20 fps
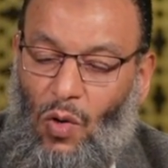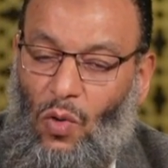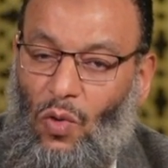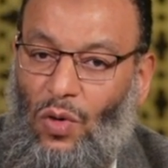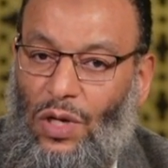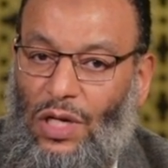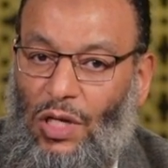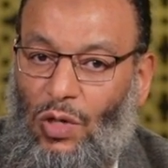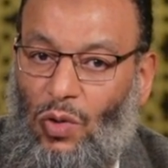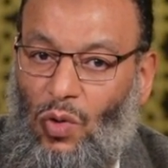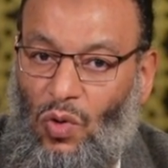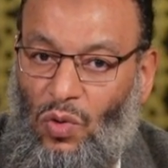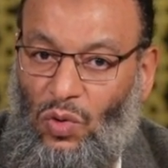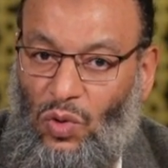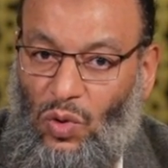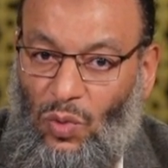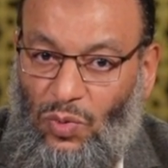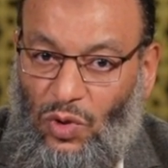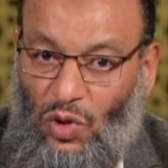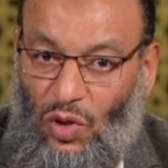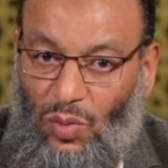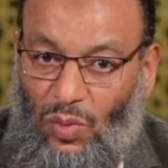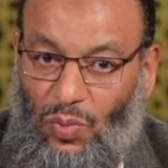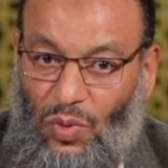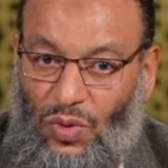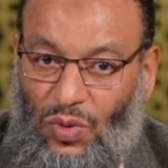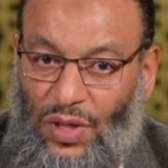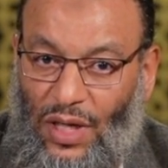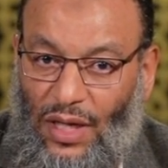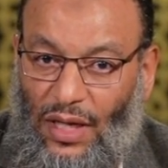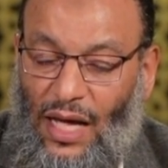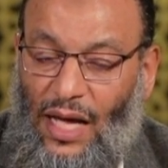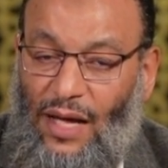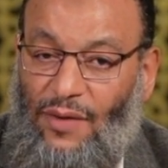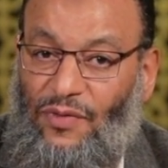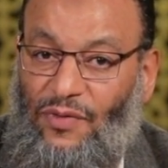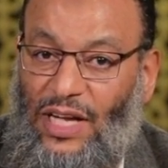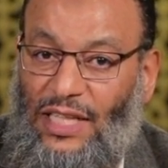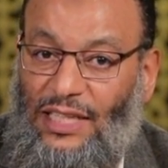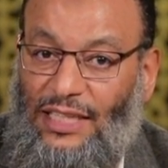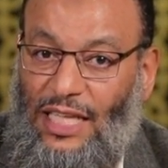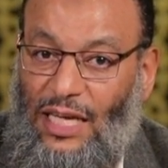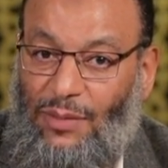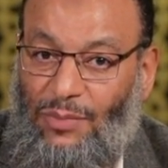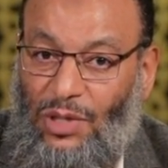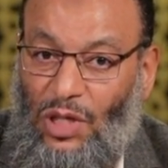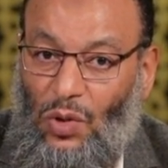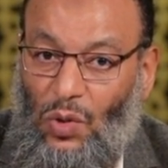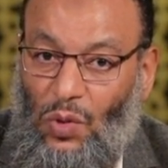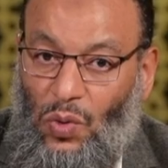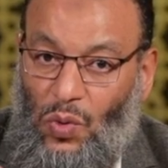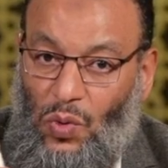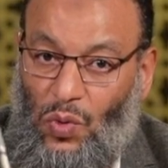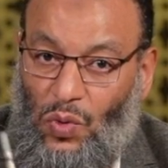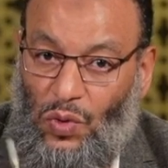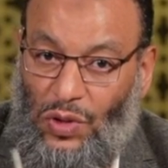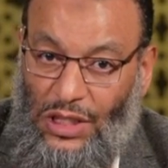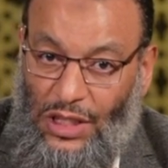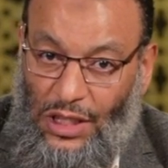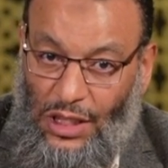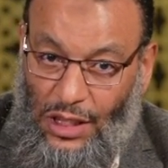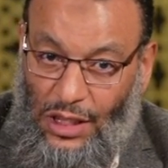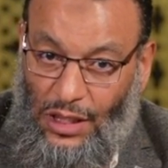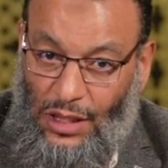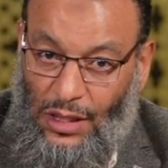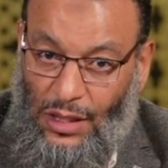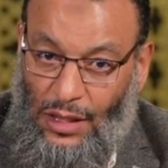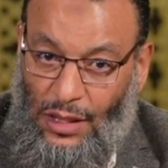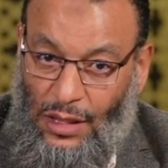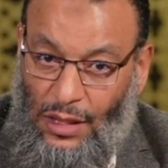قل ان كنتم تحبون الله فاتبعوني